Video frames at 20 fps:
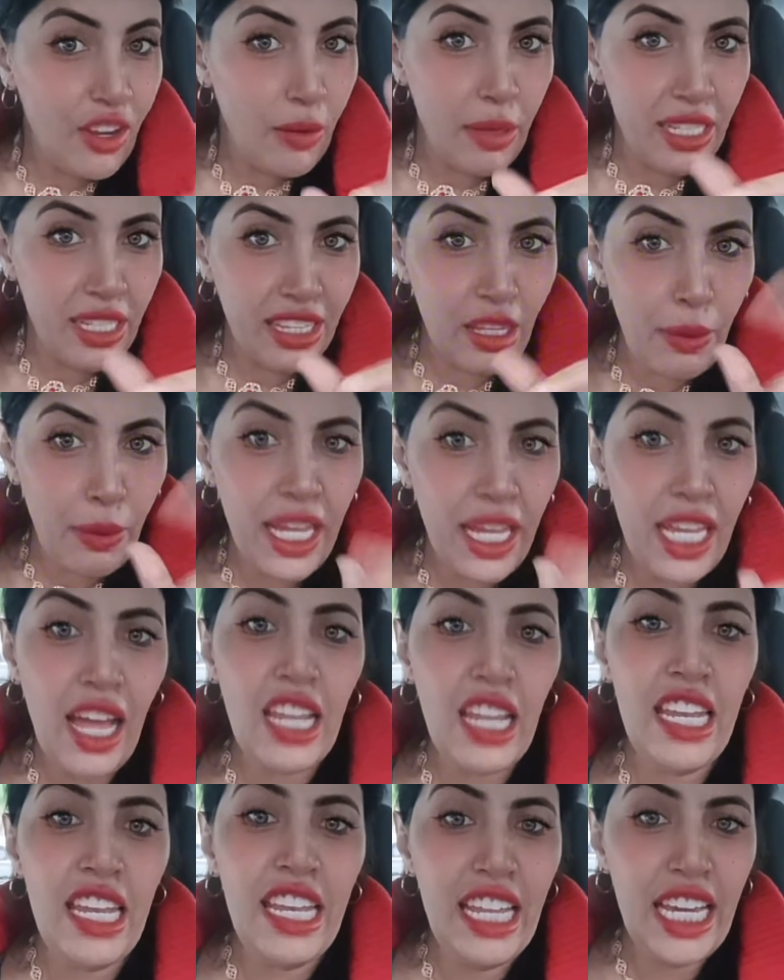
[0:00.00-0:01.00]
فيهم
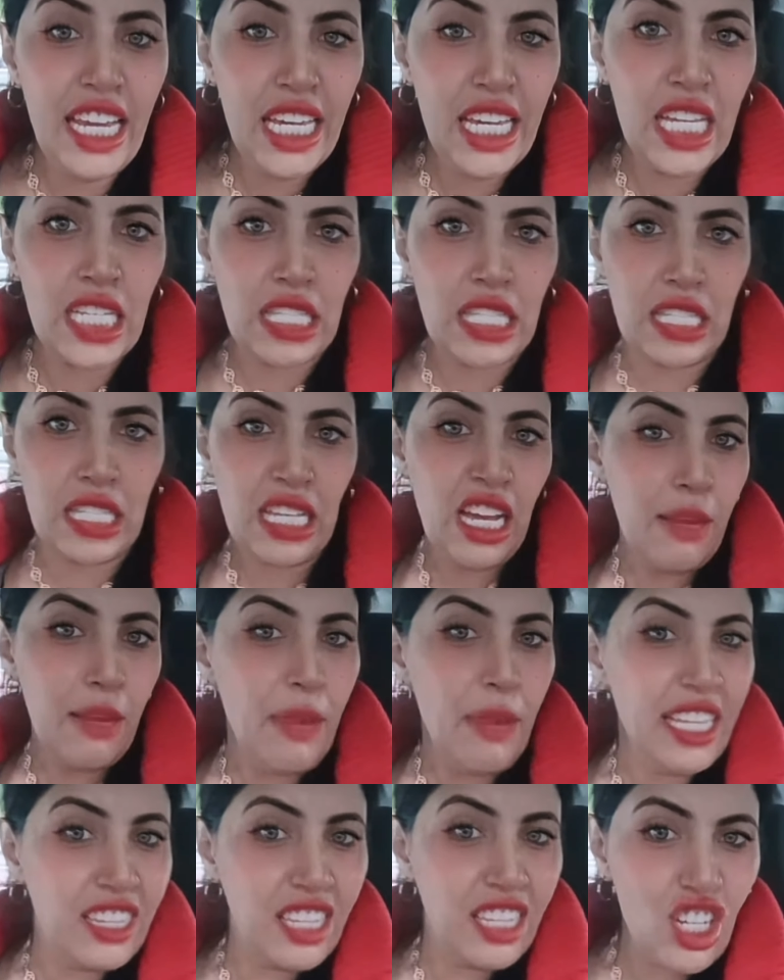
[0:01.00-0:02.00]
الطبيعه الحيس
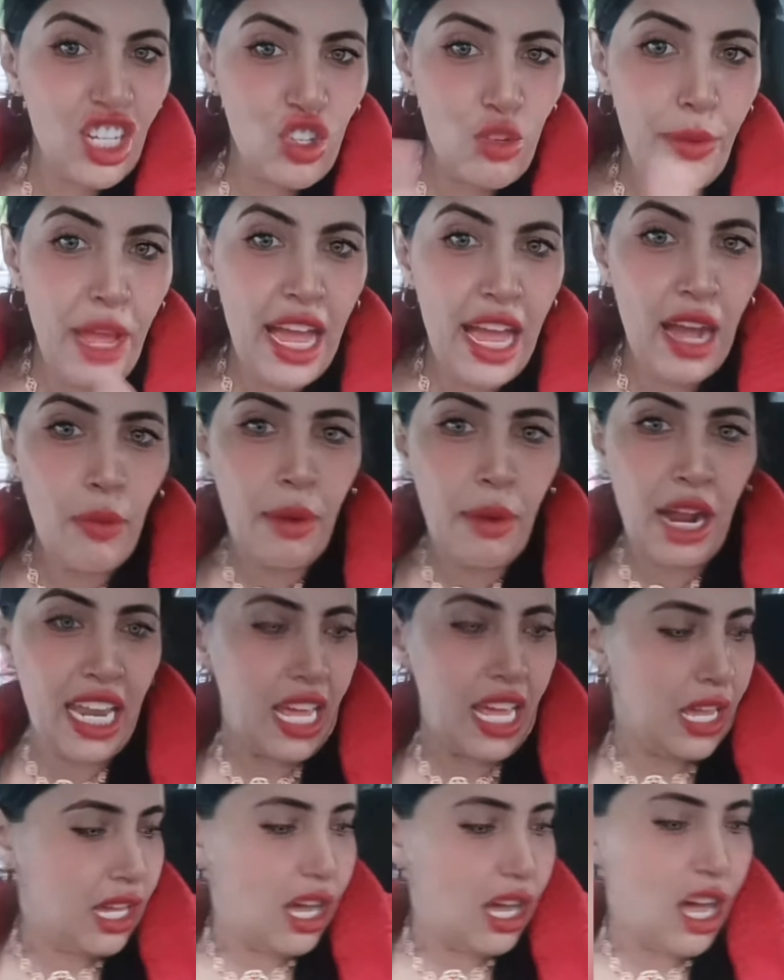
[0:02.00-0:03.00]
ما عديش معاهم
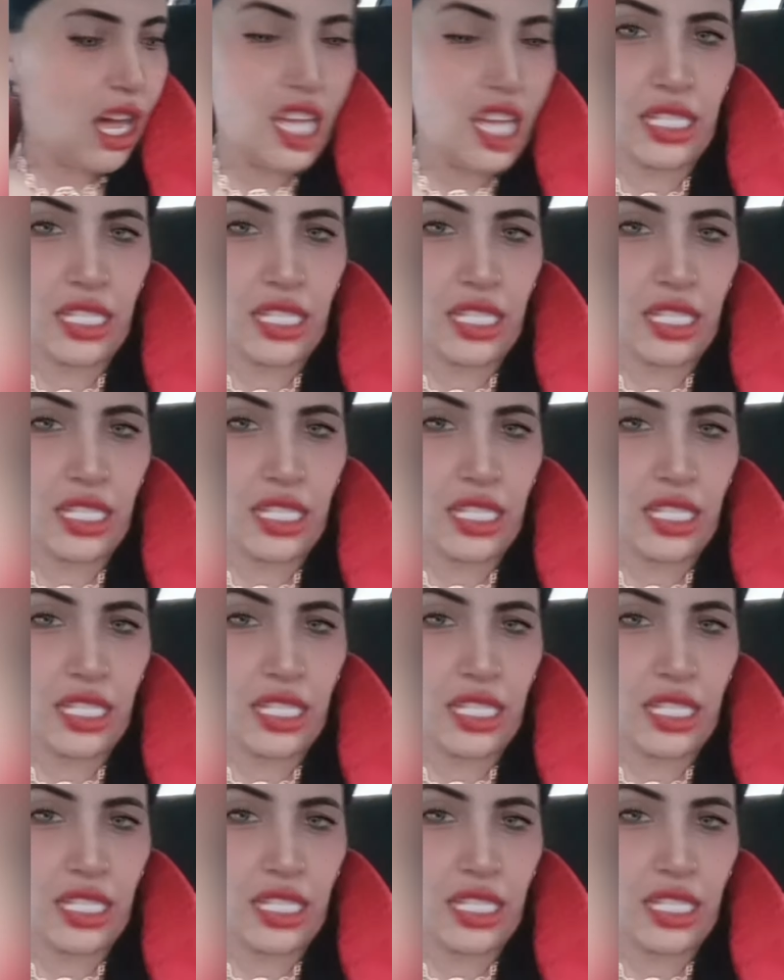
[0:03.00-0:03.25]
انايا